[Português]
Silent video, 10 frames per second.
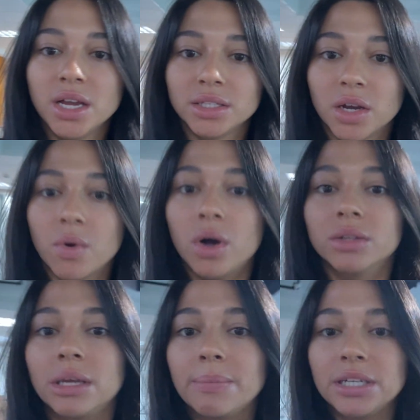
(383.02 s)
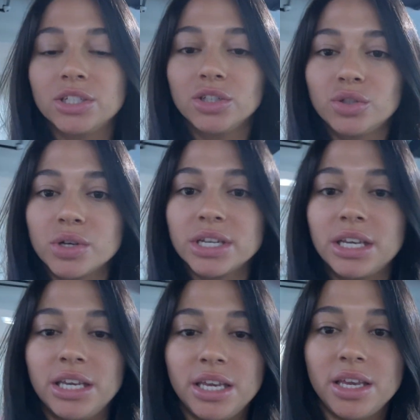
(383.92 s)
Então, ó, tem bastante coisa
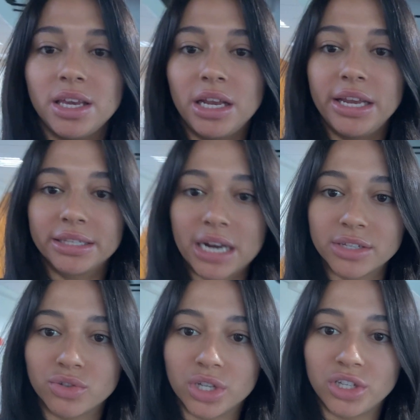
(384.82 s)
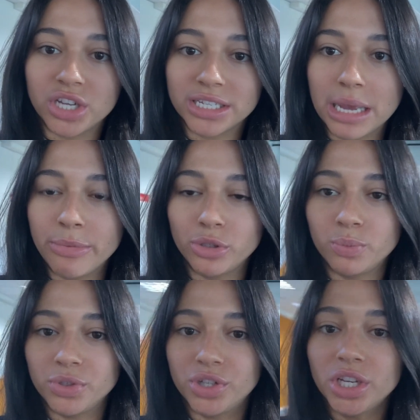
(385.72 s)
aqui, ali atrás onde eles recebem os
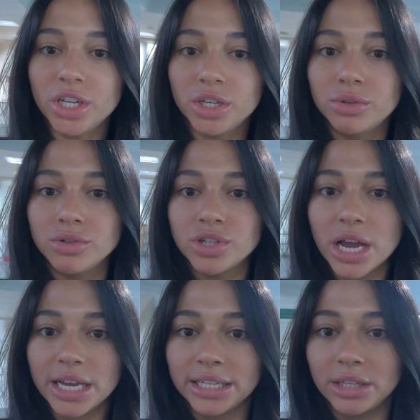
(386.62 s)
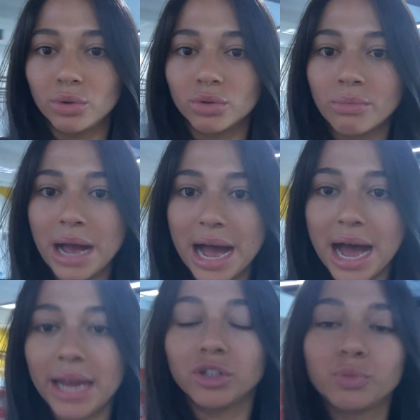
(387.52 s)
pedidos, aqui tem toda uma
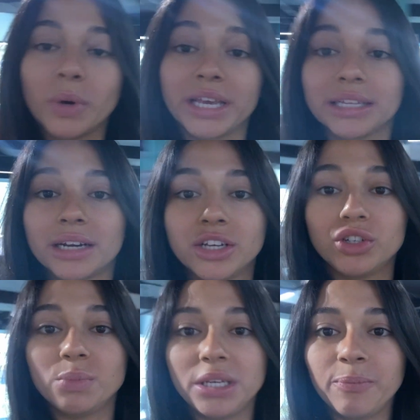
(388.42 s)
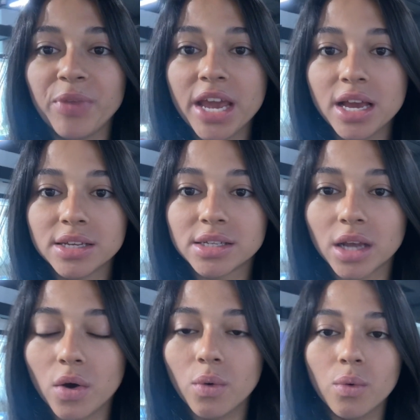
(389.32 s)
área, tipo aqui atrás de mim
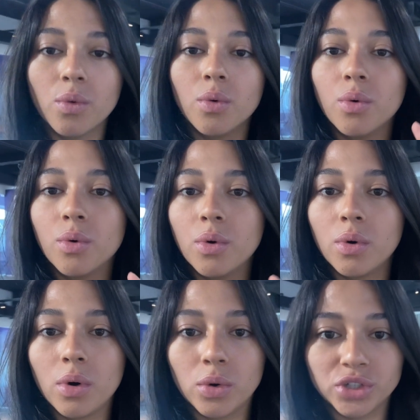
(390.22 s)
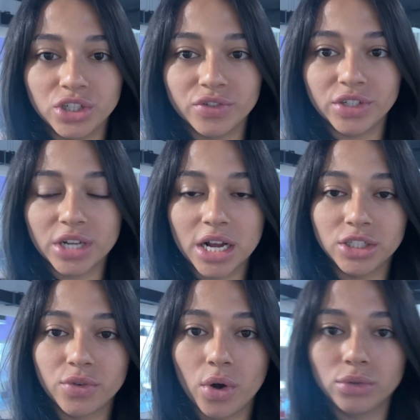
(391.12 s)
são onde a gente vai tirar
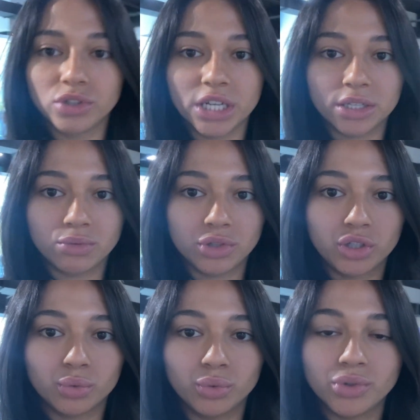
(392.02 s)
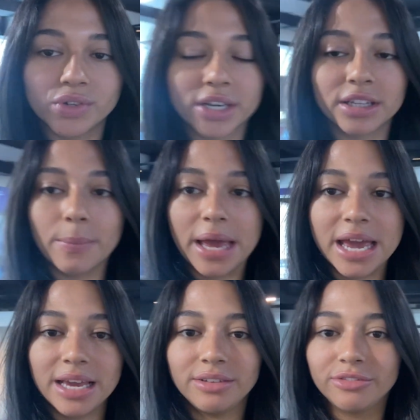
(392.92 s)
as fotos, né? Tem os estúdios aqui
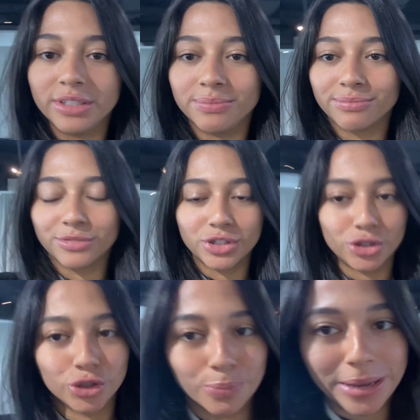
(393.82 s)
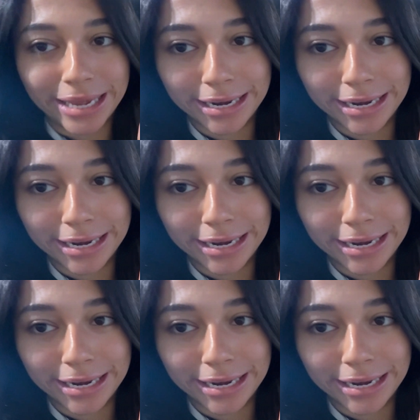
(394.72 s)
também, enfim. Gente, estou tá bem